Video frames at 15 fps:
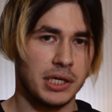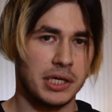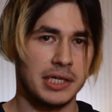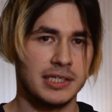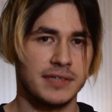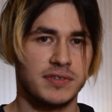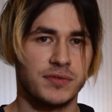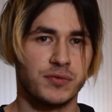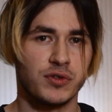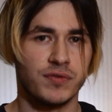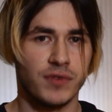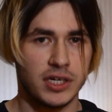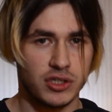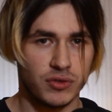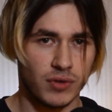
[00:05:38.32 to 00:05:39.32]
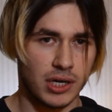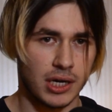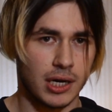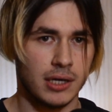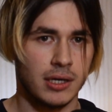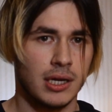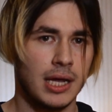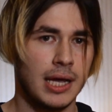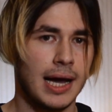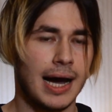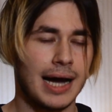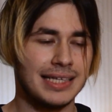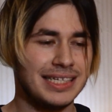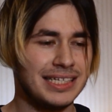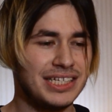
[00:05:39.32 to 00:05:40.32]
Это всего два чувака.
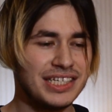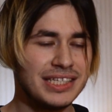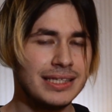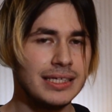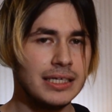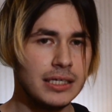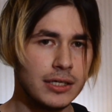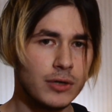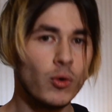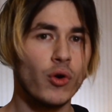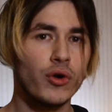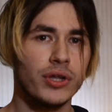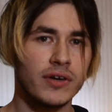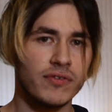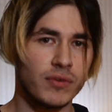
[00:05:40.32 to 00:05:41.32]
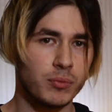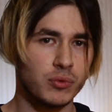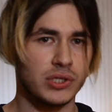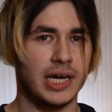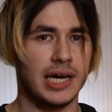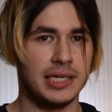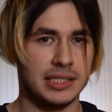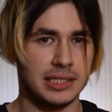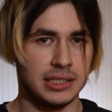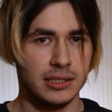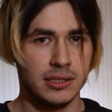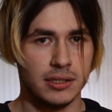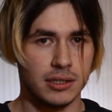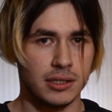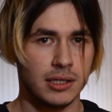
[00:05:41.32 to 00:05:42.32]
Они четыре года выпускали
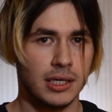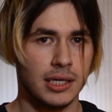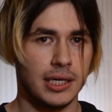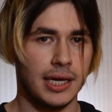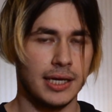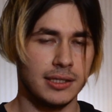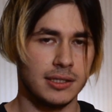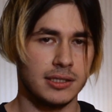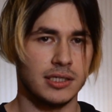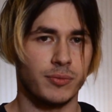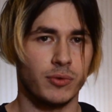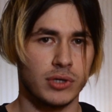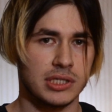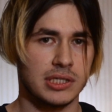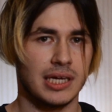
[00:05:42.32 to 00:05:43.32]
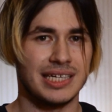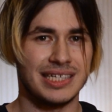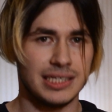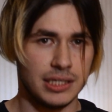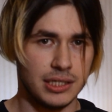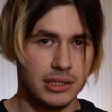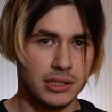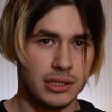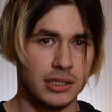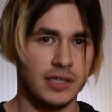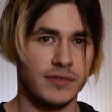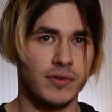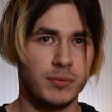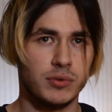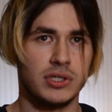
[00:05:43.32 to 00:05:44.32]
синглы, и они до сих пор остались инди и
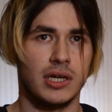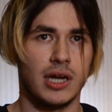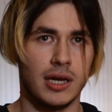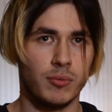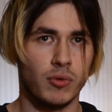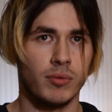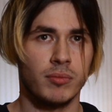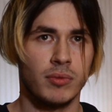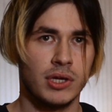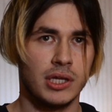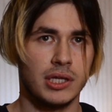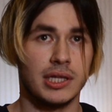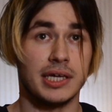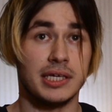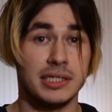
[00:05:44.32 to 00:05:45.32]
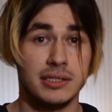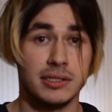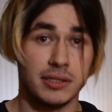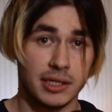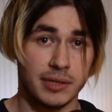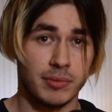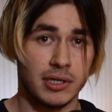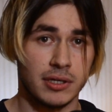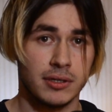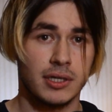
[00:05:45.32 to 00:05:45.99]
выпустили альбом на инди-лейбле.